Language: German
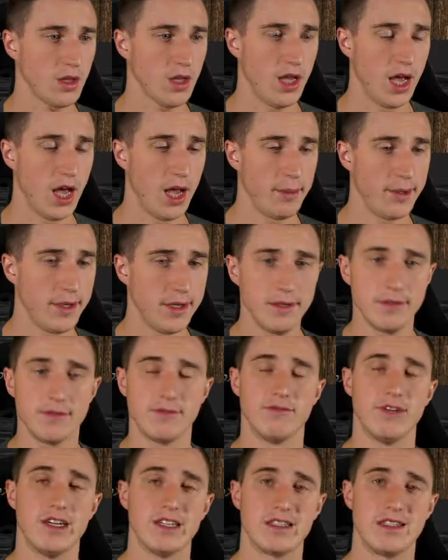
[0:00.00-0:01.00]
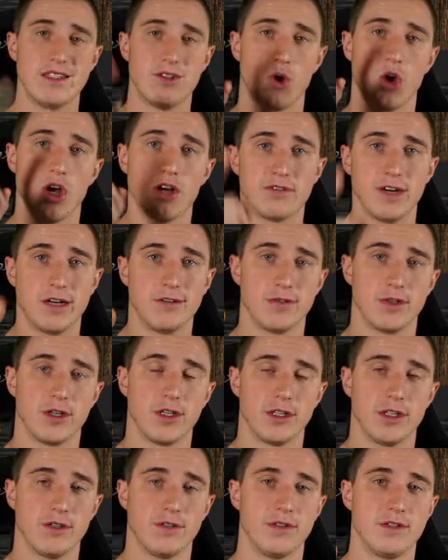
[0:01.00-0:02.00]
Aber was ist euer
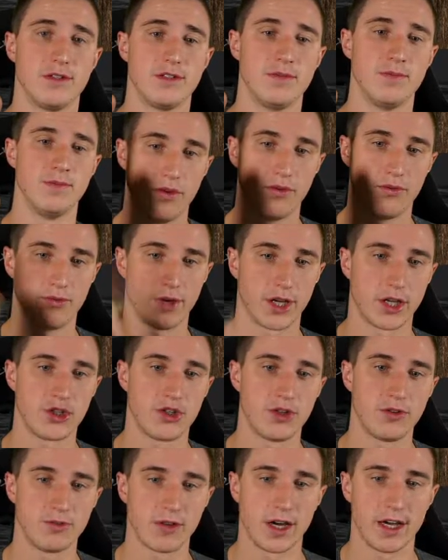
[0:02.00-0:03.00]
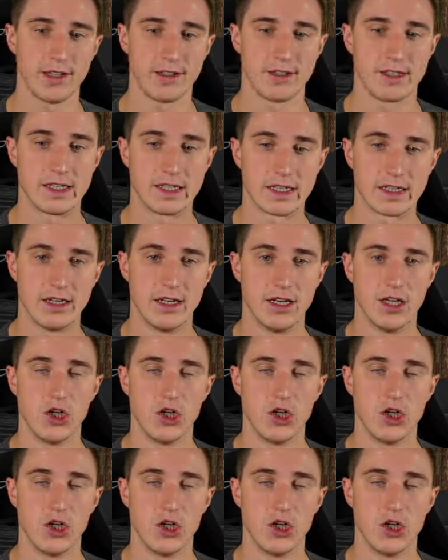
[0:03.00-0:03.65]
Favorit in diesem Factsheet Freitag?